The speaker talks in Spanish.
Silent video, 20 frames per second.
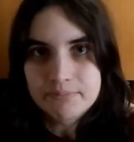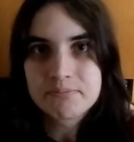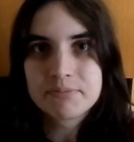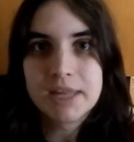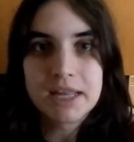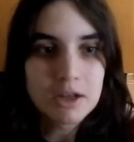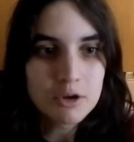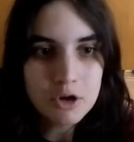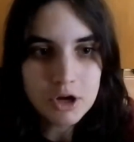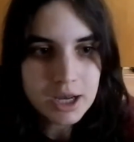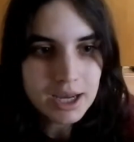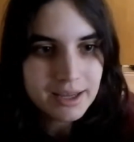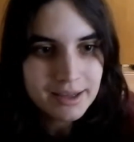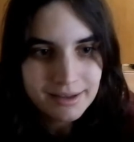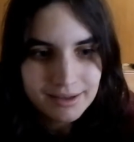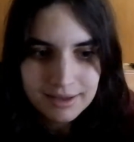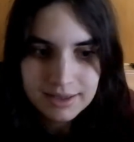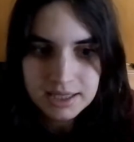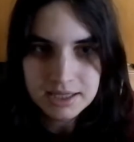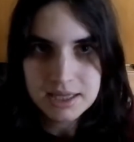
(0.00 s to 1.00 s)
tengo
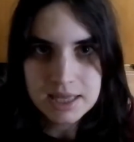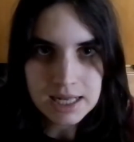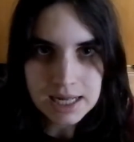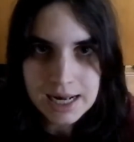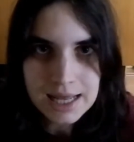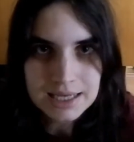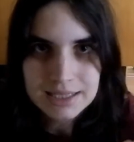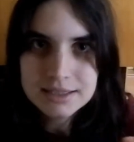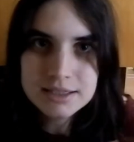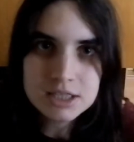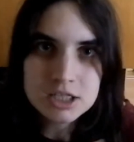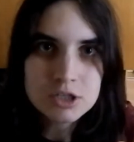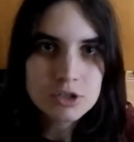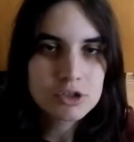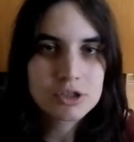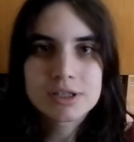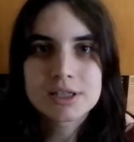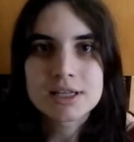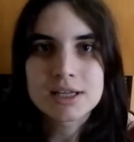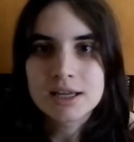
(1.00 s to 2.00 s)
que tenerla sí
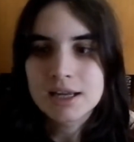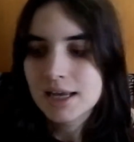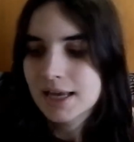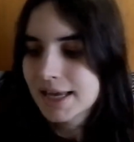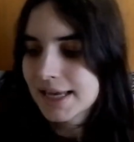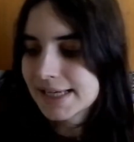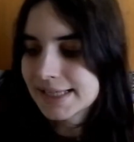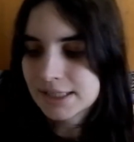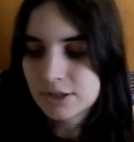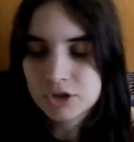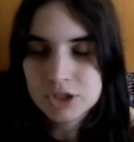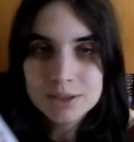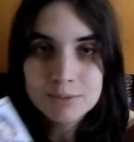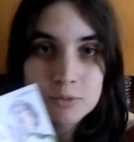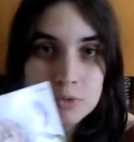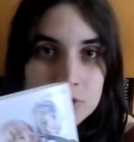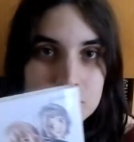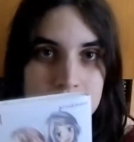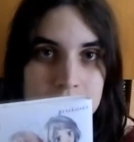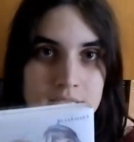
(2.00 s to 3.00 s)
o sí y se nota
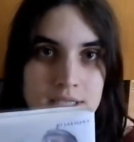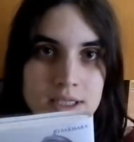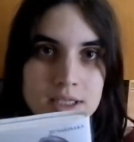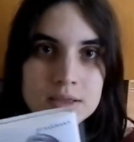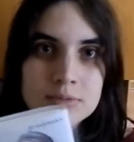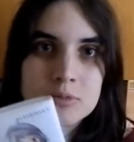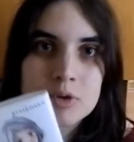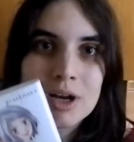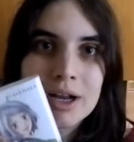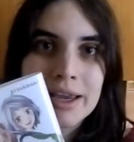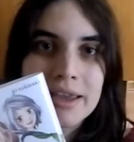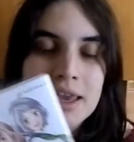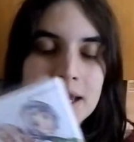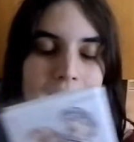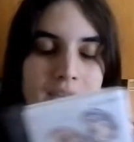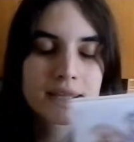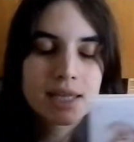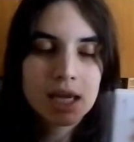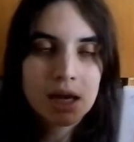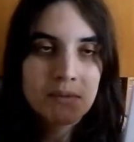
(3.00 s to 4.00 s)
muchísimo, aquella
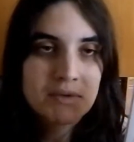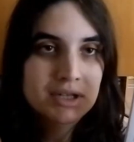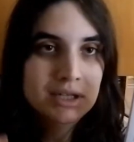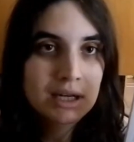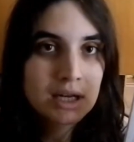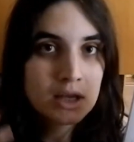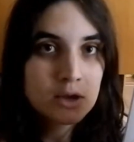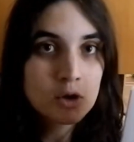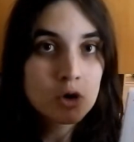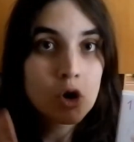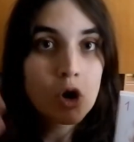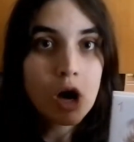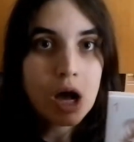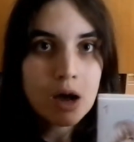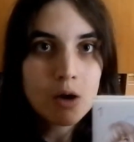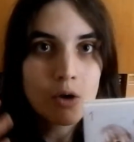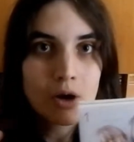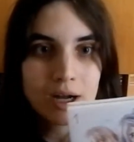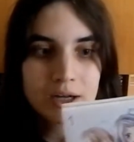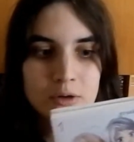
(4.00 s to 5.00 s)
gente que habéis leído
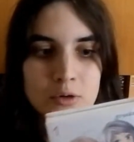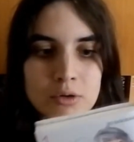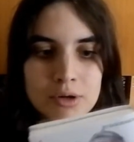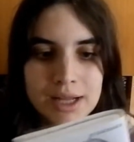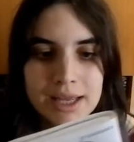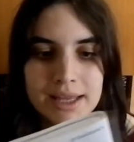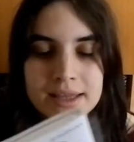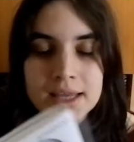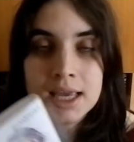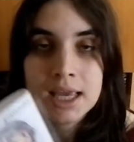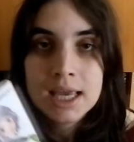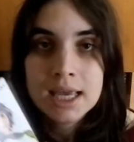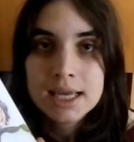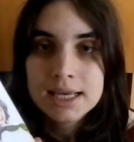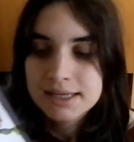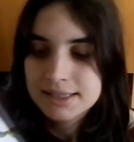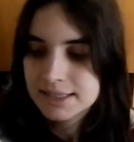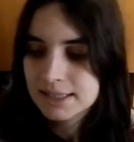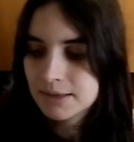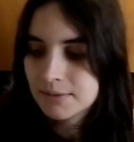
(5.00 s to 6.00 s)
a Haru Rai
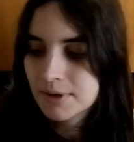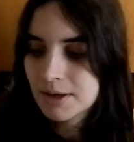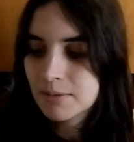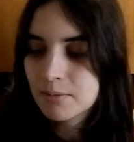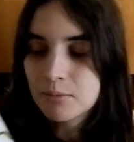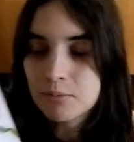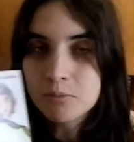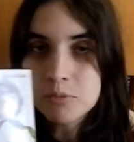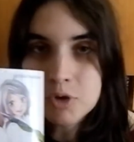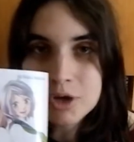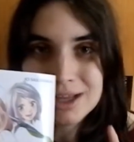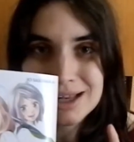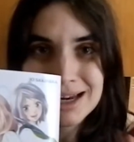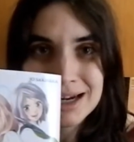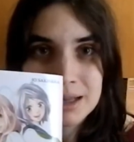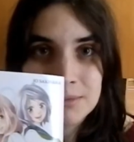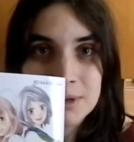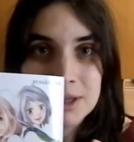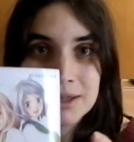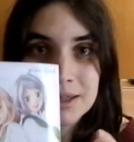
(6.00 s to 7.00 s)
se ve muy
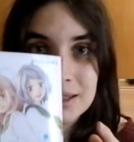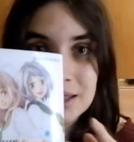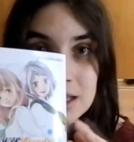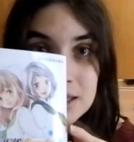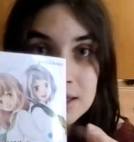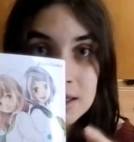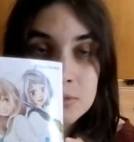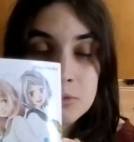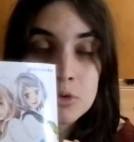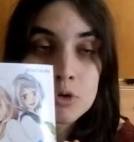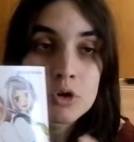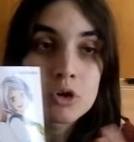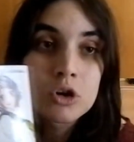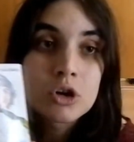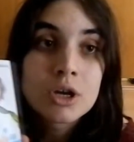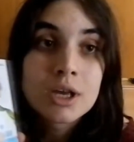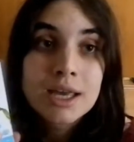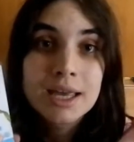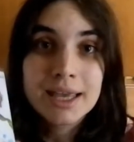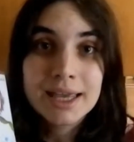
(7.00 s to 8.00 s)
claramente en el dibujo
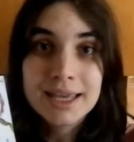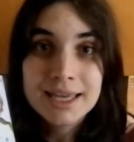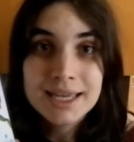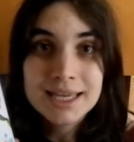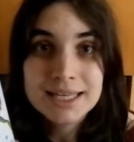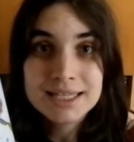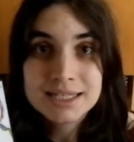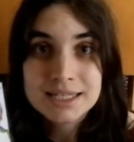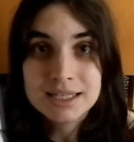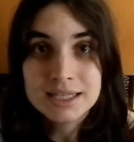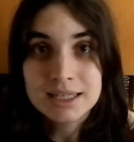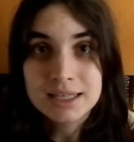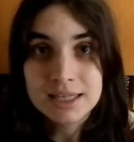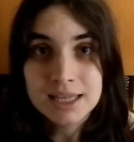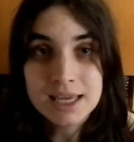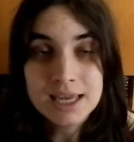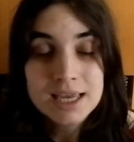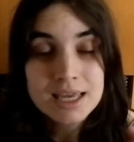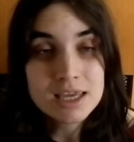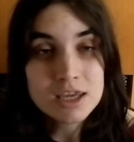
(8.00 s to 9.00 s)
que es
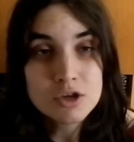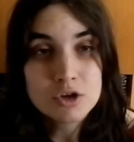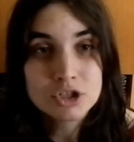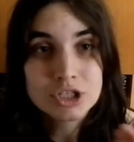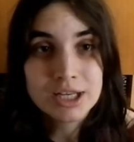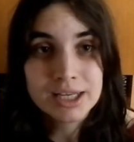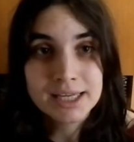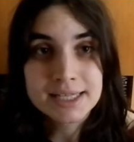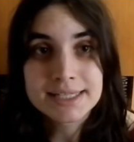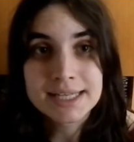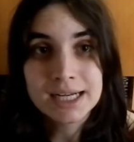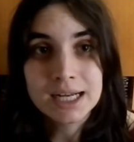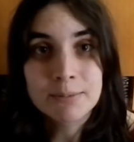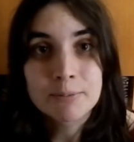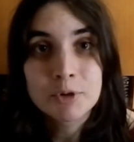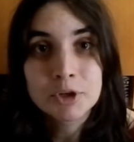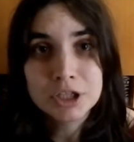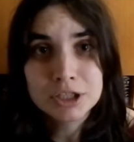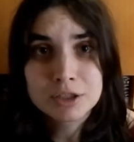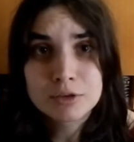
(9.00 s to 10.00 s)
de Yosaki Saka
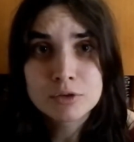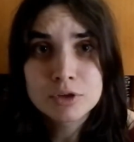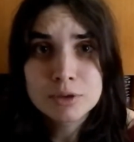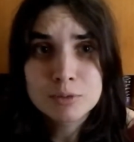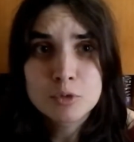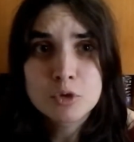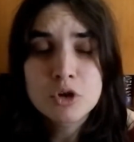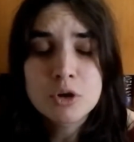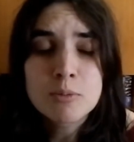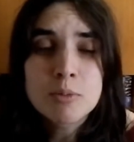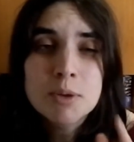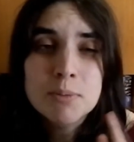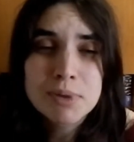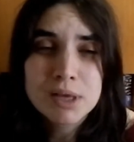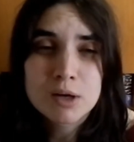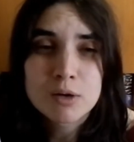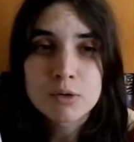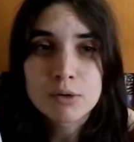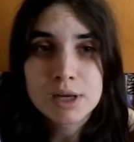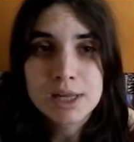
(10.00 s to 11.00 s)
porque tiene un dibujo muy
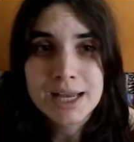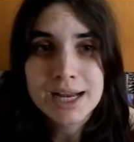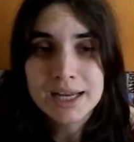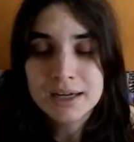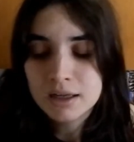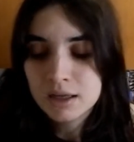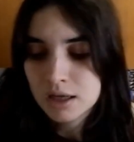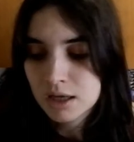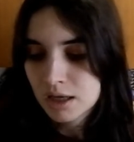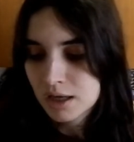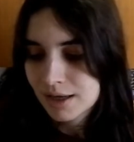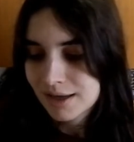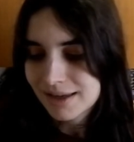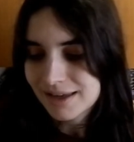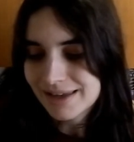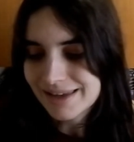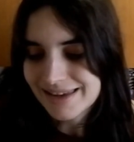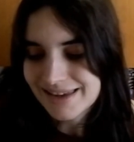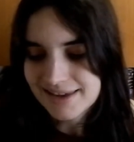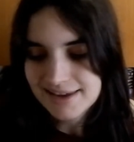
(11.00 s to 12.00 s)
peculiar
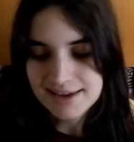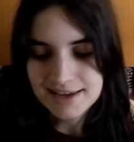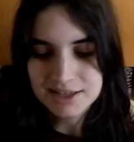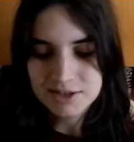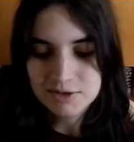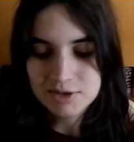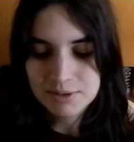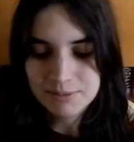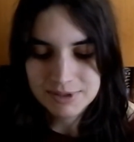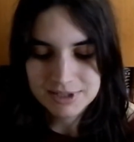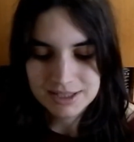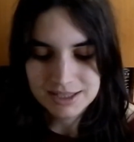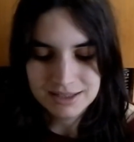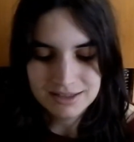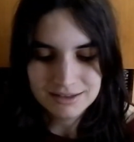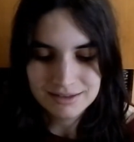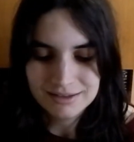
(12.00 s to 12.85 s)
y es una pasada,